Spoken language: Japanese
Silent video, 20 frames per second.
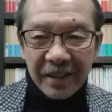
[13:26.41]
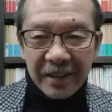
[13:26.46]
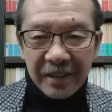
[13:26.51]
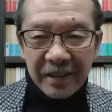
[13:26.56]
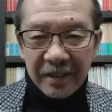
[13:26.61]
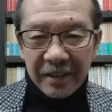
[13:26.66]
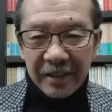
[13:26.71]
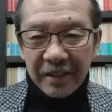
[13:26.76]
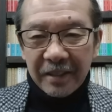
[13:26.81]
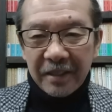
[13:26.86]

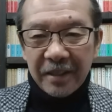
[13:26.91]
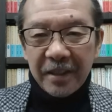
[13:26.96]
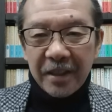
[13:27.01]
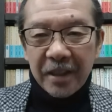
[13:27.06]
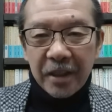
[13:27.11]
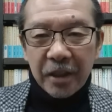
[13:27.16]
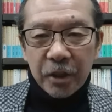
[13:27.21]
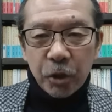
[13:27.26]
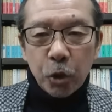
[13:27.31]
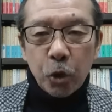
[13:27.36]
うん。
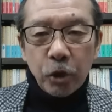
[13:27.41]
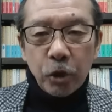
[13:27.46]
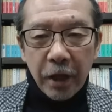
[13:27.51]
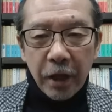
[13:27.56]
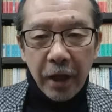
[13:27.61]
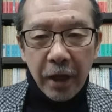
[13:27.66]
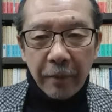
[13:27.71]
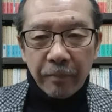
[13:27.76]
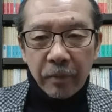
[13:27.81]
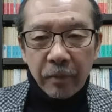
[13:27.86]
そこに
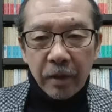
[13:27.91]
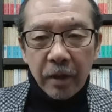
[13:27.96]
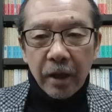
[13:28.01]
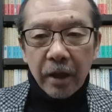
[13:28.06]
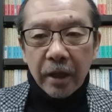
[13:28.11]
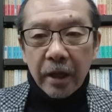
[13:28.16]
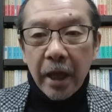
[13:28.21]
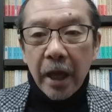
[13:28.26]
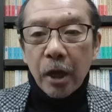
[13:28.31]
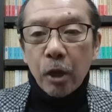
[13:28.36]
ね、
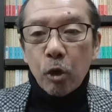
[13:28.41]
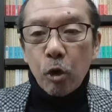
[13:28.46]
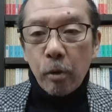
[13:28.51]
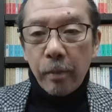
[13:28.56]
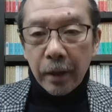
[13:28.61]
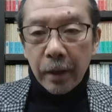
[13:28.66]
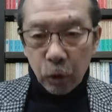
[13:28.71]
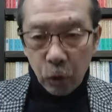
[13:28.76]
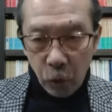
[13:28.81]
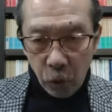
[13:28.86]
え
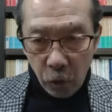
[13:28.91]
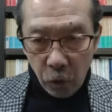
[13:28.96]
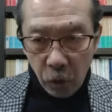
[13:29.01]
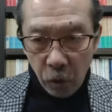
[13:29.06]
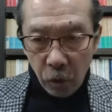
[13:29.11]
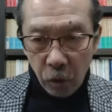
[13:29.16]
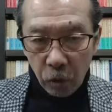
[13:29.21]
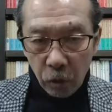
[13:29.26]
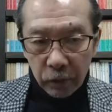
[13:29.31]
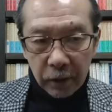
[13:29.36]
ケンコバと
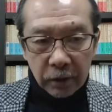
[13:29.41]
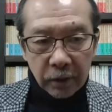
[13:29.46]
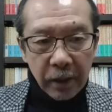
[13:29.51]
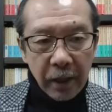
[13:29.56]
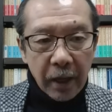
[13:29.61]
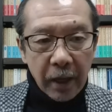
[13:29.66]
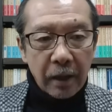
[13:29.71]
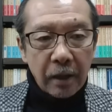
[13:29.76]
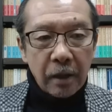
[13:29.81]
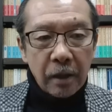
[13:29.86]
です
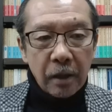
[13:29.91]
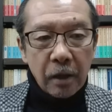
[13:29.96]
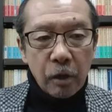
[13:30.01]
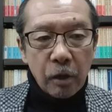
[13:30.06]
ね、